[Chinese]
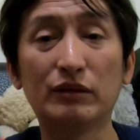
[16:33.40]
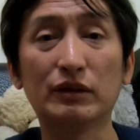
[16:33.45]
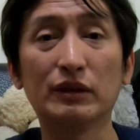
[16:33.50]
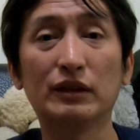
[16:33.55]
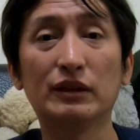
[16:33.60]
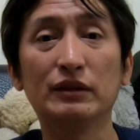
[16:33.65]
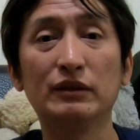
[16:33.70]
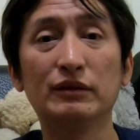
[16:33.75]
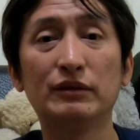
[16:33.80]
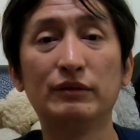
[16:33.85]
火
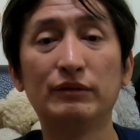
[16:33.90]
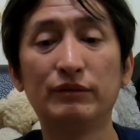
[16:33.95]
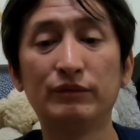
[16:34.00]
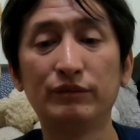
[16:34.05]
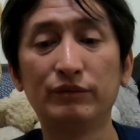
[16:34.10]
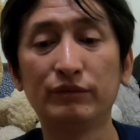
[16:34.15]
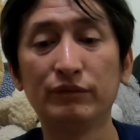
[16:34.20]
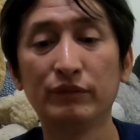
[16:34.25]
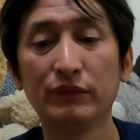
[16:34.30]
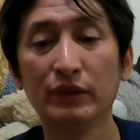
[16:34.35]
喽，
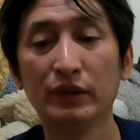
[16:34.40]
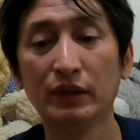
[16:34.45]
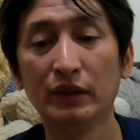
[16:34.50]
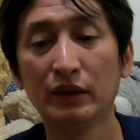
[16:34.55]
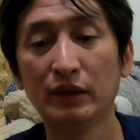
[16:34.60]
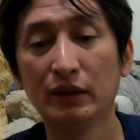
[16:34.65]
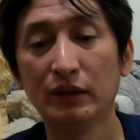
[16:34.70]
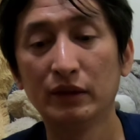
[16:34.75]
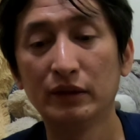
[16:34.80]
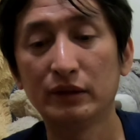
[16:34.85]

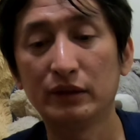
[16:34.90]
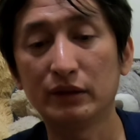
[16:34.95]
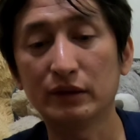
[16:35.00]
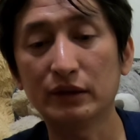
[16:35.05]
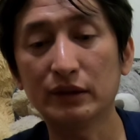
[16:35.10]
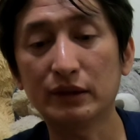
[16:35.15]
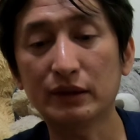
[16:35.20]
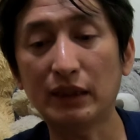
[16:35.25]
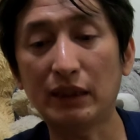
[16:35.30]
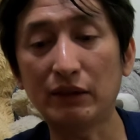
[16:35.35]
就
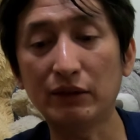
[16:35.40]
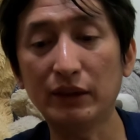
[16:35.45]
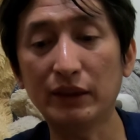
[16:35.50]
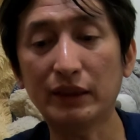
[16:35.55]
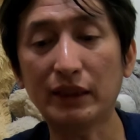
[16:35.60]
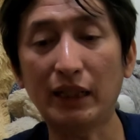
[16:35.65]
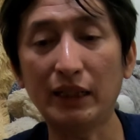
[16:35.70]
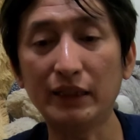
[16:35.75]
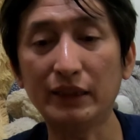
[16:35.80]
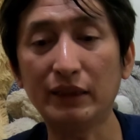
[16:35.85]
是稍微
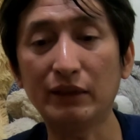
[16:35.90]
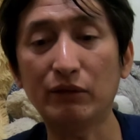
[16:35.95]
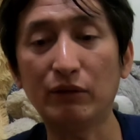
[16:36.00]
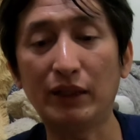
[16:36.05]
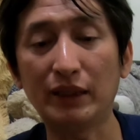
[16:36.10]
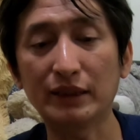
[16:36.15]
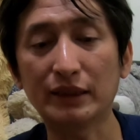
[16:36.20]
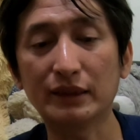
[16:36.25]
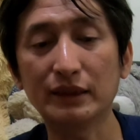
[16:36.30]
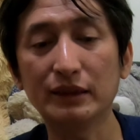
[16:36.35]
开一点
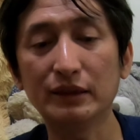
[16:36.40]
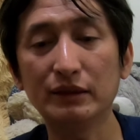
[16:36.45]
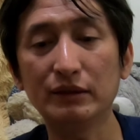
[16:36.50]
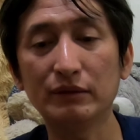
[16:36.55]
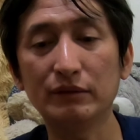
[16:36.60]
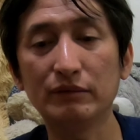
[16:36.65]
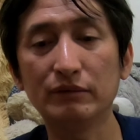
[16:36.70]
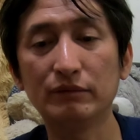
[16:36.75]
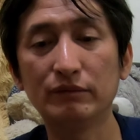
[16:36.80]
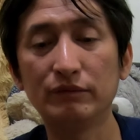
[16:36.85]
瓦斯，
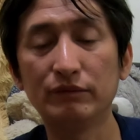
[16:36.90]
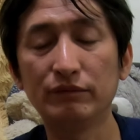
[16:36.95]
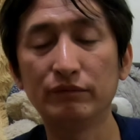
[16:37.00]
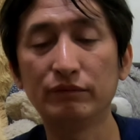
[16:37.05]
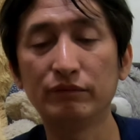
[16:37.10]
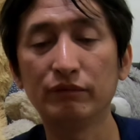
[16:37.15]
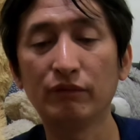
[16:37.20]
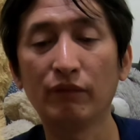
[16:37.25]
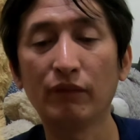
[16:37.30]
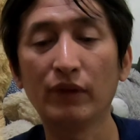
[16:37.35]

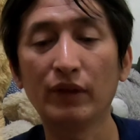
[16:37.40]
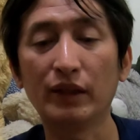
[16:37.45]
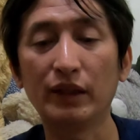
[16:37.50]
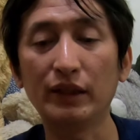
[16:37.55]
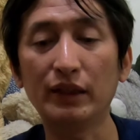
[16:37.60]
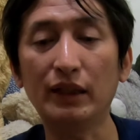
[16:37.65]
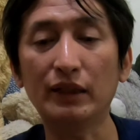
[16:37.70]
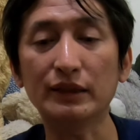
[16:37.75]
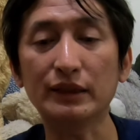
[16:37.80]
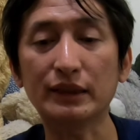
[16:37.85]

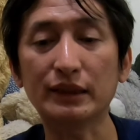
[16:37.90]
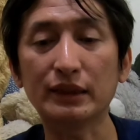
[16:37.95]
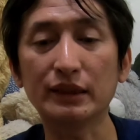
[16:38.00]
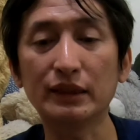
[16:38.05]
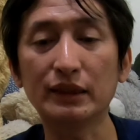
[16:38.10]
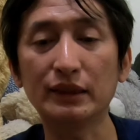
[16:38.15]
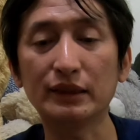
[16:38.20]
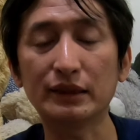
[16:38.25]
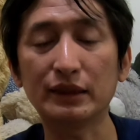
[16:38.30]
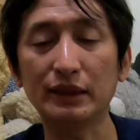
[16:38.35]
听到
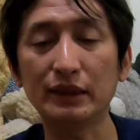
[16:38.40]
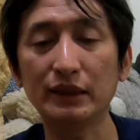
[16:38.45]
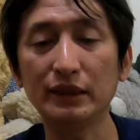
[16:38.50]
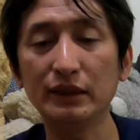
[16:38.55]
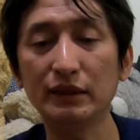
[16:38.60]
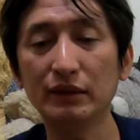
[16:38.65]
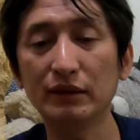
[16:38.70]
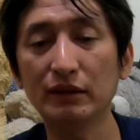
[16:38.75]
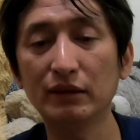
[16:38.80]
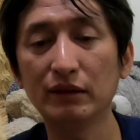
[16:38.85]
嘶的声
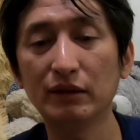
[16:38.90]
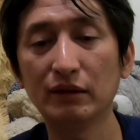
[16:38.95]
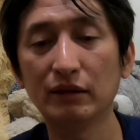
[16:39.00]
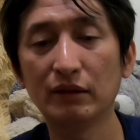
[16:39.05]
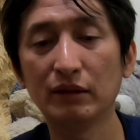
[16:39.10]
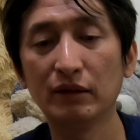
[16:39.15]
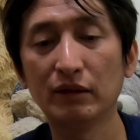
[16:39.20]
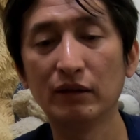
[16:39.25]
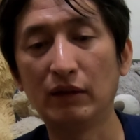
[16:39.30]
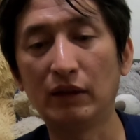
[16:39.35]
音，
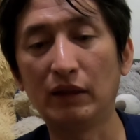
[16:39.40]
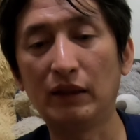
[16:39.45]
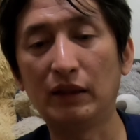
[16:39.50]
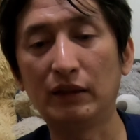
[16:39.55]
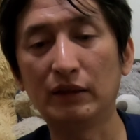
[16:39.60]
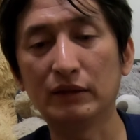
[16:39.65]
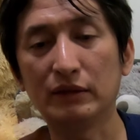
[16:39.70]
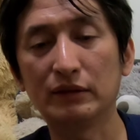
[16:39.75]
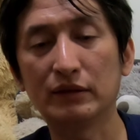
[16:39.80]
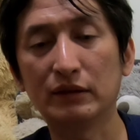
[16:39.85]

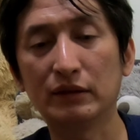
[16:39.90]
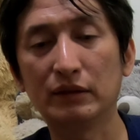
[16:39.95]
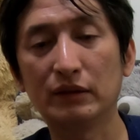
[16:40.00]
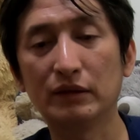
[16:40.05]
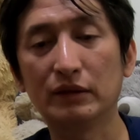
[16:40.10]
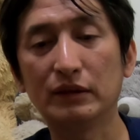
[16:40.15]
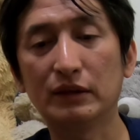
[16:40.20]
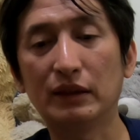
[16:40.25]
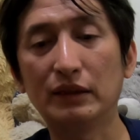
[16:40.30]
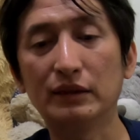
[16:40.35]
啊，
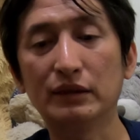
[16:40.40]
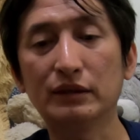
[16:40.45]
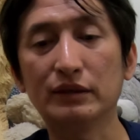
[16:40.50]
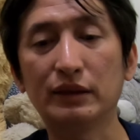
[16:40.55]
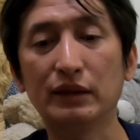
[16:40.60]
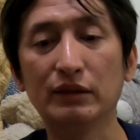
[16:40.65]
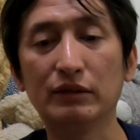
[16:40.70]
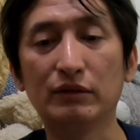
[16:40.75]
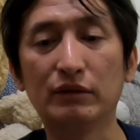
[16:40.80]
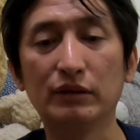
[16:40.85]
这样就
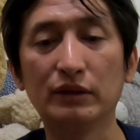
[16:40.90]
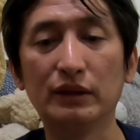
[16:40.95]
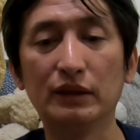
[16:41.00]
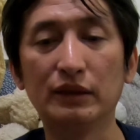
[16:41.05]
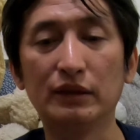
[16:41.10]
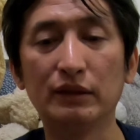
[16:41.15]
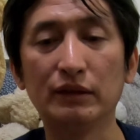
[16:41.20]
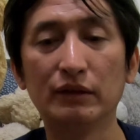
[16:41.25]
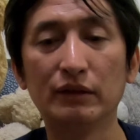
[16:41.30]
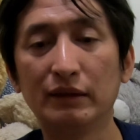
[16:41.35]
点火
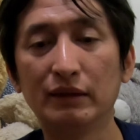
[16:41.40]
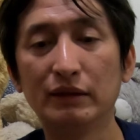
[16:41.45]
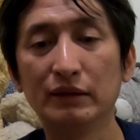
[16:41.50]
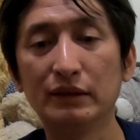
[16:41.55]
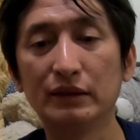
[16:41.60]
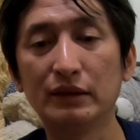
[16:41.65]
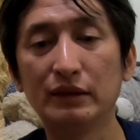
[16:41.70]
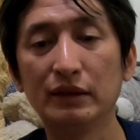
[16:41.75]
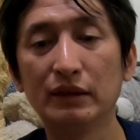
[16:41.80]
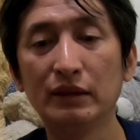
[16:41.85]
了。
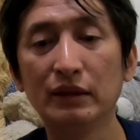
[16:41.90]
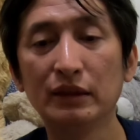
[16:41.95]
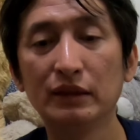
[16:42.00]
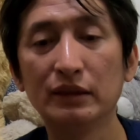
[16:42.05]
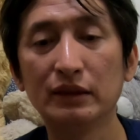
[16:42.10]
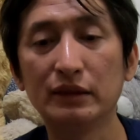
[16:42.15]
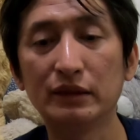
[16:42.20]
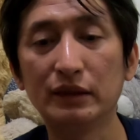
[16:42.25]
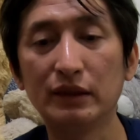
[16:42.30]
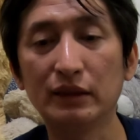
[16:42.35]

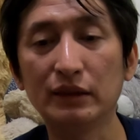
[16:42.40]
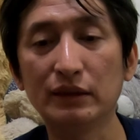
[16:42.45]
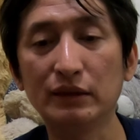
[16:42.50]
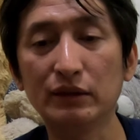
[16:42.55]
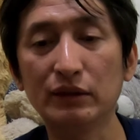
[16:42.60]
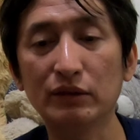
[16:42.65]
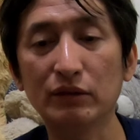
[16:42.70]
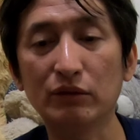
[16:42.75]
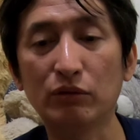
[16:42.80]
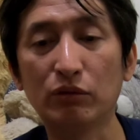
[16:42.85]

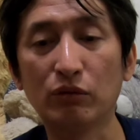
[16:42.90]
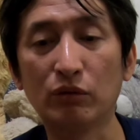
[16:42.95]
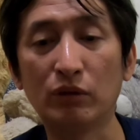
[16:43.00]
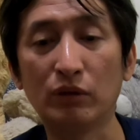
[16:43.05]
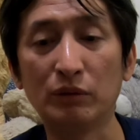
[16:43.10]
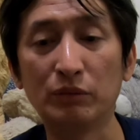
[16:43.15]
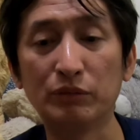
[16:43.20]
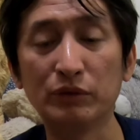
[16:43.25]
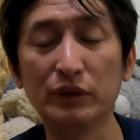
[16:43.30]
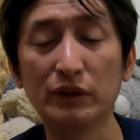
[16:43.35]
先
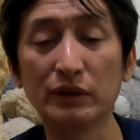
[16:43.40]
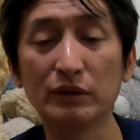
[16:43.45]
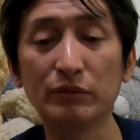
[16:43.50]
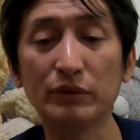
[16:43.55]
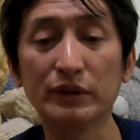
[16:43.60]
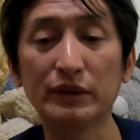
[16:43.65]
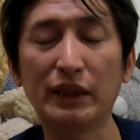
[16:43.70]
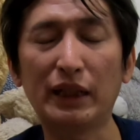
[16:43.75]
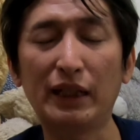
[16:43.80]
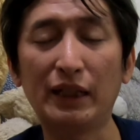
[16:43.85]
火不用那
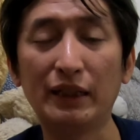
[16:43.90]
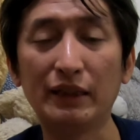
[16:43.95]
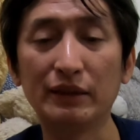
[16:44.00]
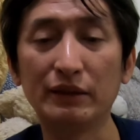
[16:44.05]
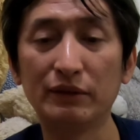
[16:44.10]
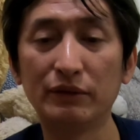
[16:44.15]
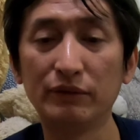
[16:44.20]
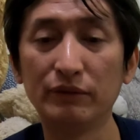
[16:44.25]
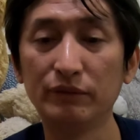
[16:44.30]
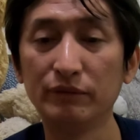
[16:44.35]
么大，
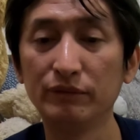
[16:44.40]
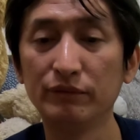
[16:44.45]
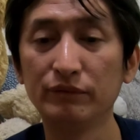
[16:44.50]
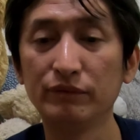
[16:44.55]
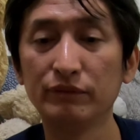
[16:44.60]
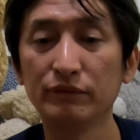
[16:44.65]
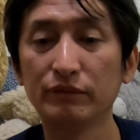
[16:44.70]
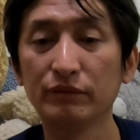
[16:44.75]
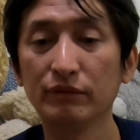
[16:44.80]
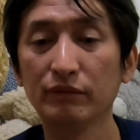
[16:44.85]

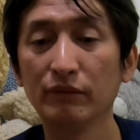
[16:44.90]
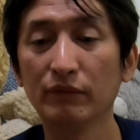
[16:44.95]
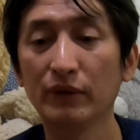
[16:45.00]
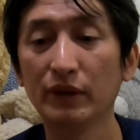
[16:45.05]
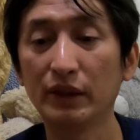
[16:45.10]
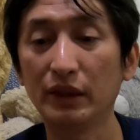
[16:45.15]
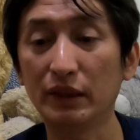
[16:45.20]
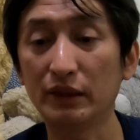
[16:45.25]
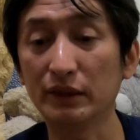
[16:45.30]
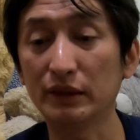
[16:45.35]

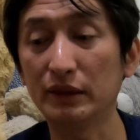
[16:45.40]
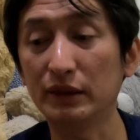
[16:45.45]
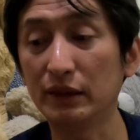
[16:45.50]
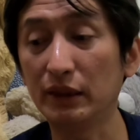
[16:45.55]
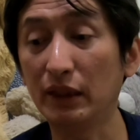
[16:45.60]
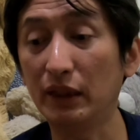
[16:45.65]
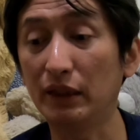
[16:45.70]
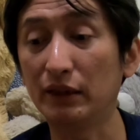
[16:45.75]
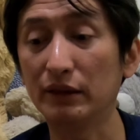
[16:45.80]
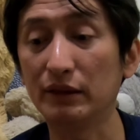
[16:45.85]
这样子
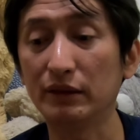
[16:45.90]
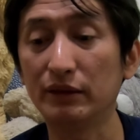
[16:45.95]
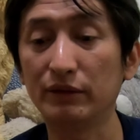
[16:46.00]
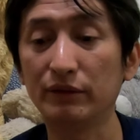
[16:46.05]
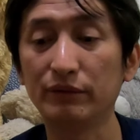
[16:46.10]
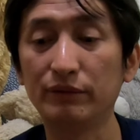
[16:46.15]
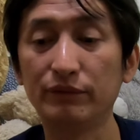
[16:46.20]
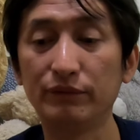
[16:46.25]
就好了。